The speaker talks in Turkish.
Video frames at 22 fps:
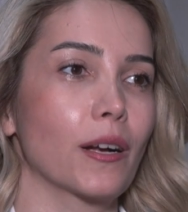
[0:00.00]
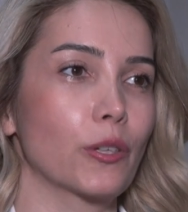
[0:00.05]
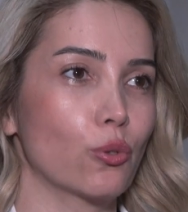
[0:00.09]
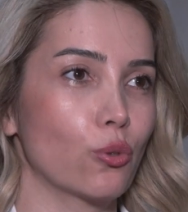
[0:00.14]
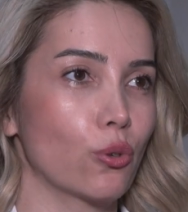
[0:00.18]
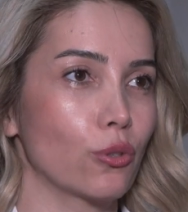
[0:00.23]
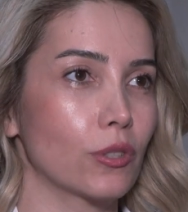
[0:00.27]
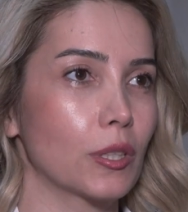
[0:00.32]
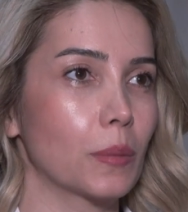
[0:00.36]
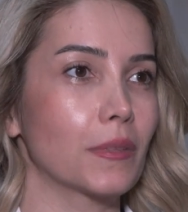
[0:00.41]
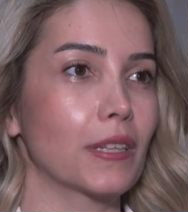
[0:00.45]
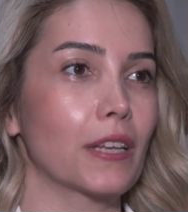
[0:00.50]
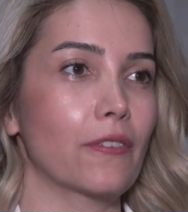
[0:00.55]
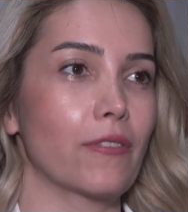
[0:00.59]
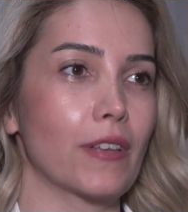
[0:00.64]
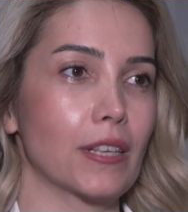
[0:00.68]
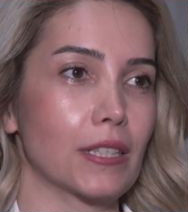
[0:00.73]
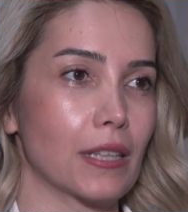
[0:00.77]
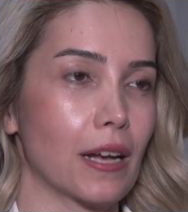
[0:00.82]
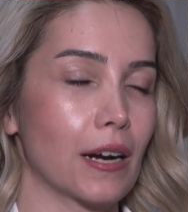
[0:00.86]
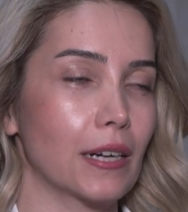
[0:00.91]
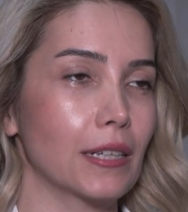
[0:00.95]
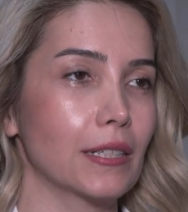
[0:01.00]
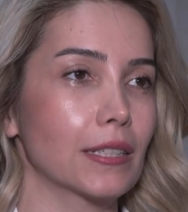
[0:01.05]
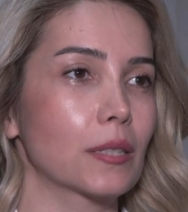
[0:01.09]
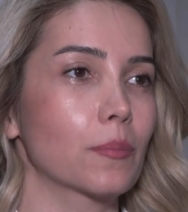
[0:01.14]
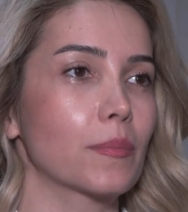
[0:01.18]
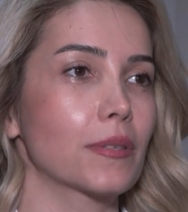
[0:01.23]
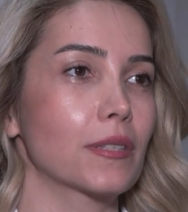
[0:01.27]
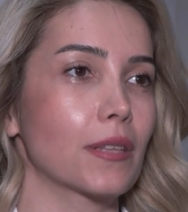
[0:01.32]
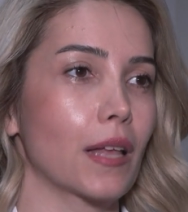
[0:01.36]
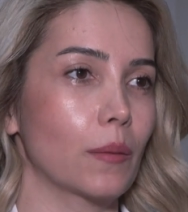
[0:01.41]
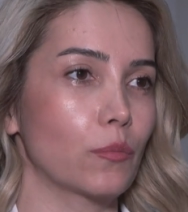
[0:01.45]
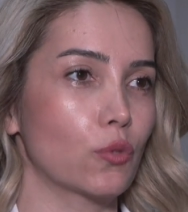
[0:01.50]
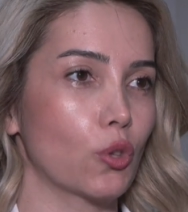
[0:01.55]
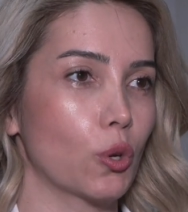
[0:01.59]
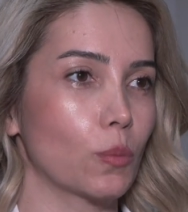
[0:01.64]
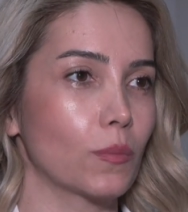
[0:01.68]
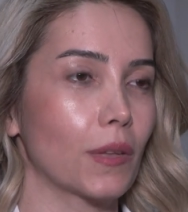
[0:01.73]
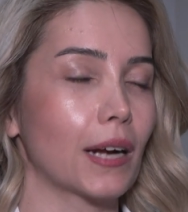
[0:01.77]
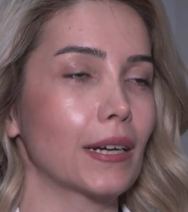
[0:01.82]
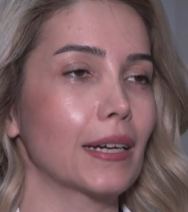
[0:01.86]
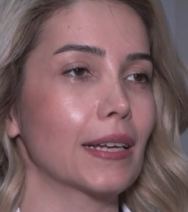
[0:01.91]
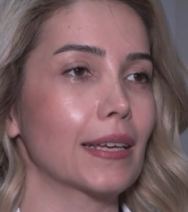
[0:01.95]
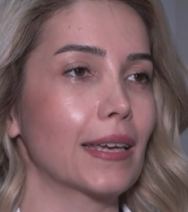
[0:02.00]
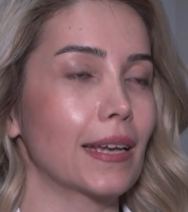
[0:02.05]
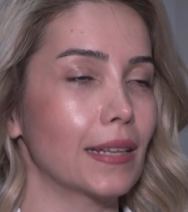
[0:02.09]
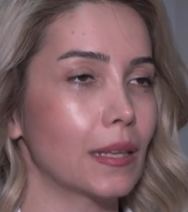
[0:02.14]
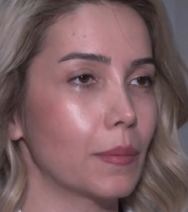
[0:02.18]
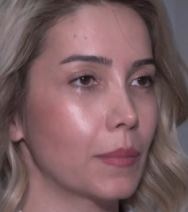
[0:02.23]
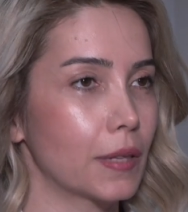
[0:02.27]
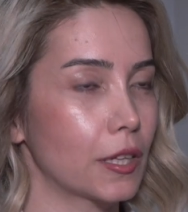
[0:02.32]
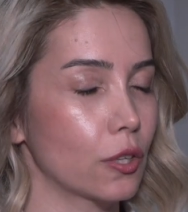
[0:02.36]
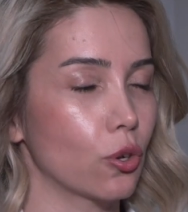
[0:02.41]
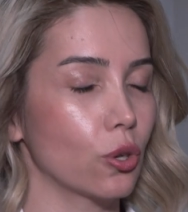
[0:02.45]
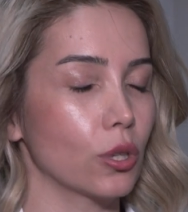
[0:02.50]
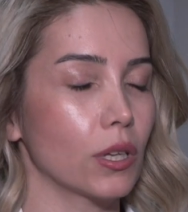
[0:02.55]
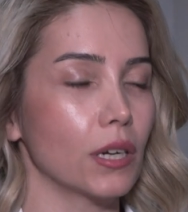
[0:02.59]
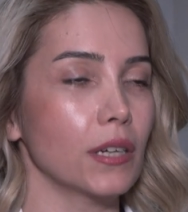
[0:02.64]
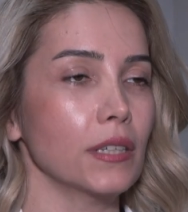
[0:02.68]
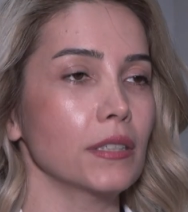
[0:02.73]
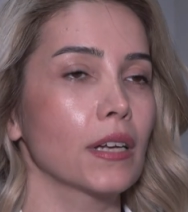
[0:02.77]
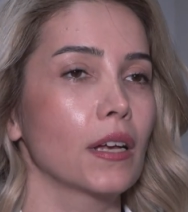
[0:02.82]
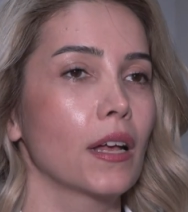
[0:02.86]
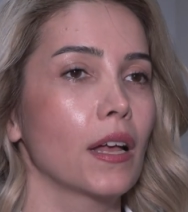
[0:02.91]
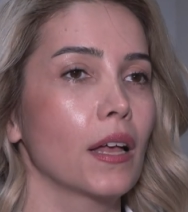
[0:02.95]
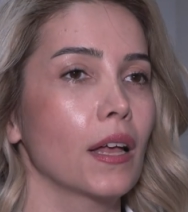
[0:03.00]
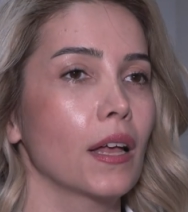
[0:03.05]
akciğerodemi, nefes darlığı gibi semptomlarla gelebiliyorlar.